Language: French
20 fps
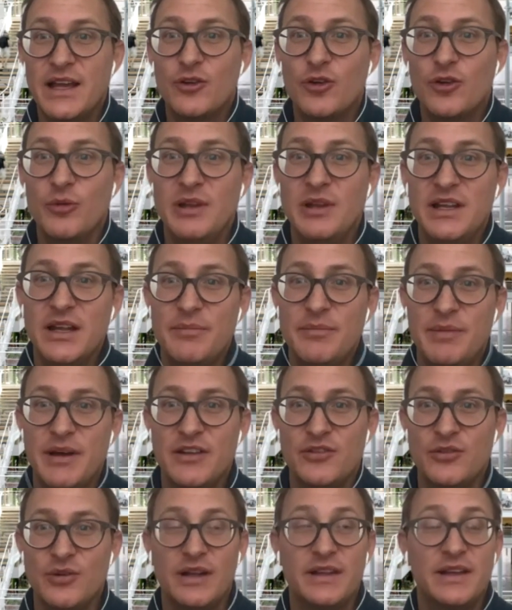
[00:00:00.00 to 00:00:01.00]
milliers de
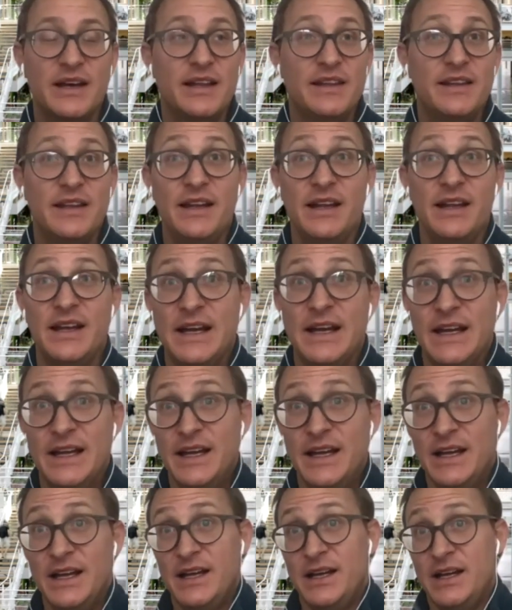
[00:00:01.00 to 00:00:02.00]
patients à traiter.
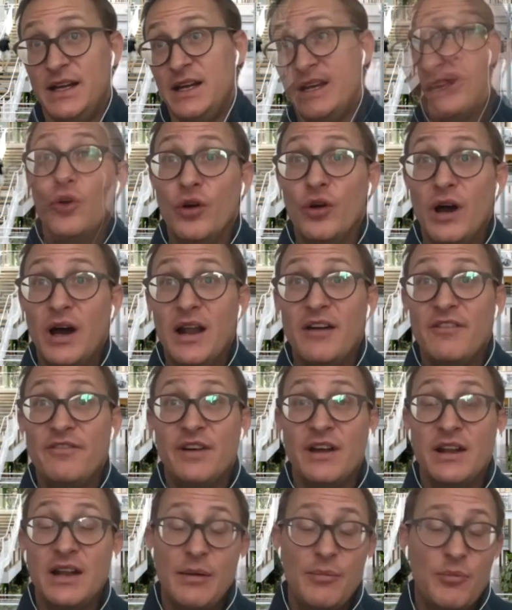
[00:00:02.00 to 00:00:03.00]
Euh, à la
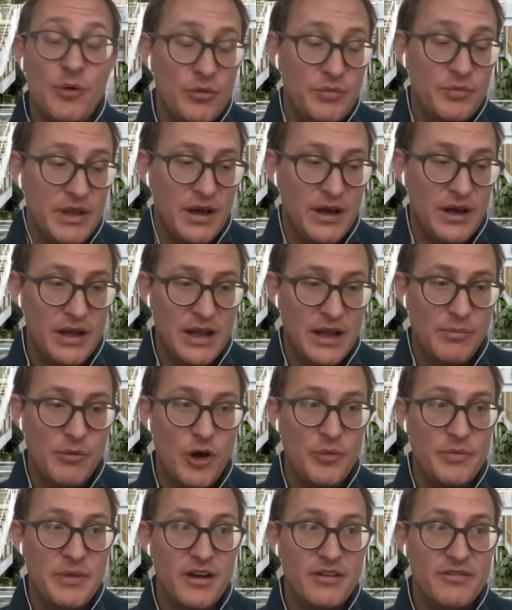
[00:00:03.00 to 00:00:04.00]
fin de la
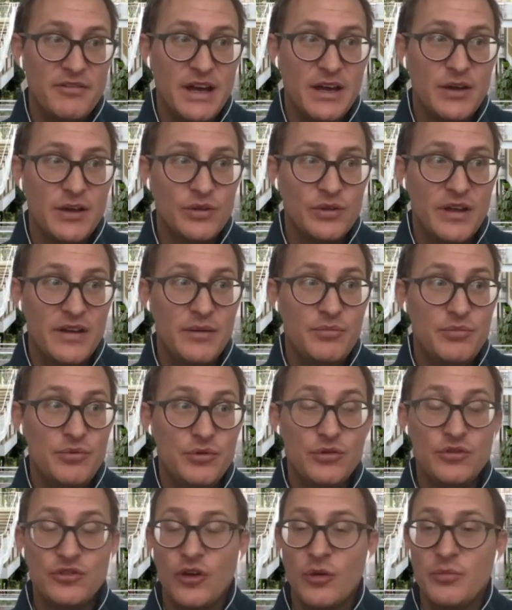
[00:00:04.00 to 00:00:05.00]
première, vague, on avait
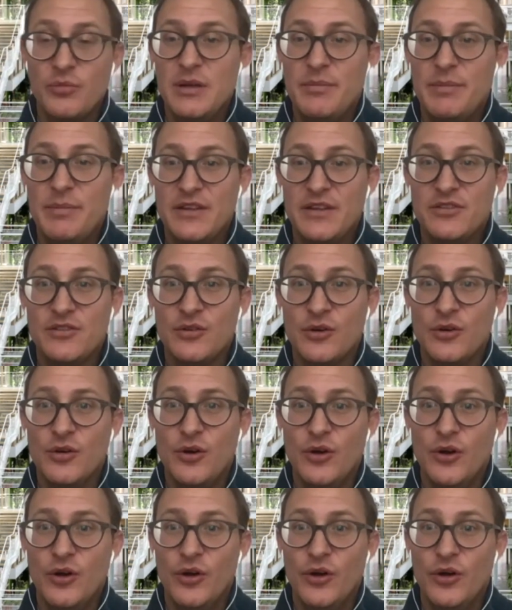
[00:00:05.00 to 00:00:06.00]
plus de 100 000 patients
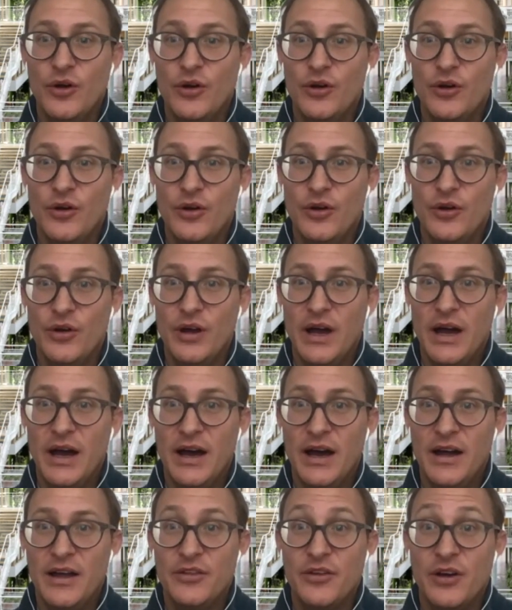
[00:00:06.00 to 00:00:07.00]
euh,
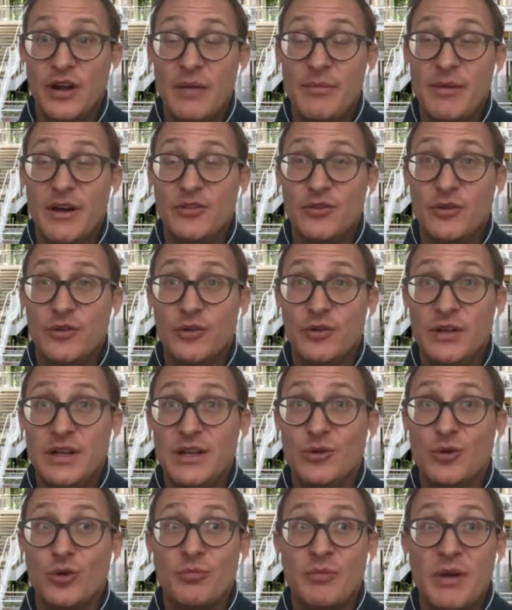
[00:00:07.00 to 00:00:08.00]
dans la base de données.
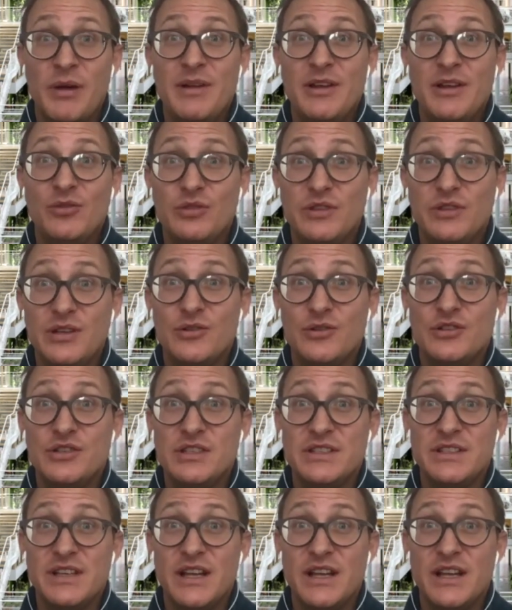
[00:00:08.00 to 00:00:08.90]
Donc même les outils logiciels